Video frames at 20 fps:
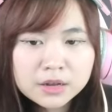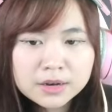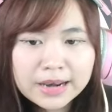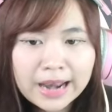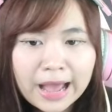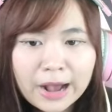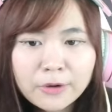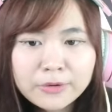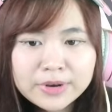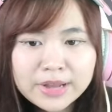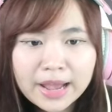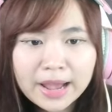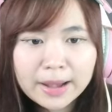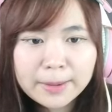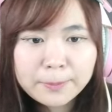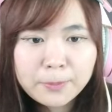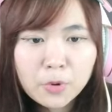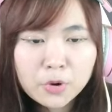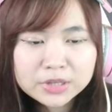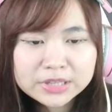เราเนี่ย
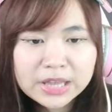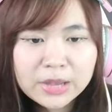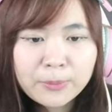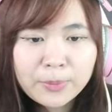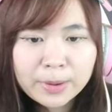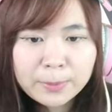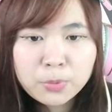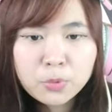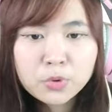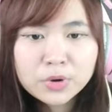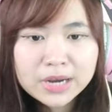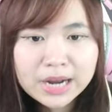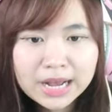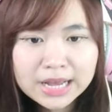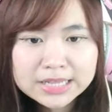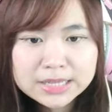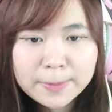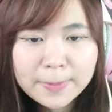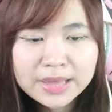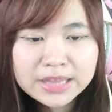ปกติวันพุธนะ
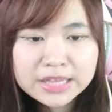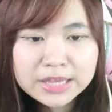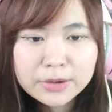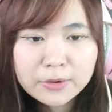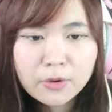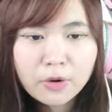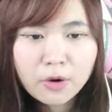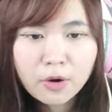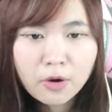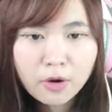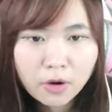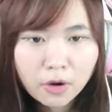คะจะเป็นคิวของหอ